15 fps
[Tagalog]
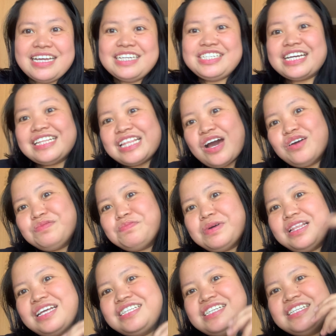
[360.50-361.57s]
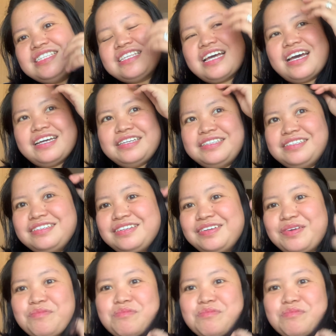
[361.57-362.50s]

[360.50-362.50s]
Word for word: shout out pala dyan sa aking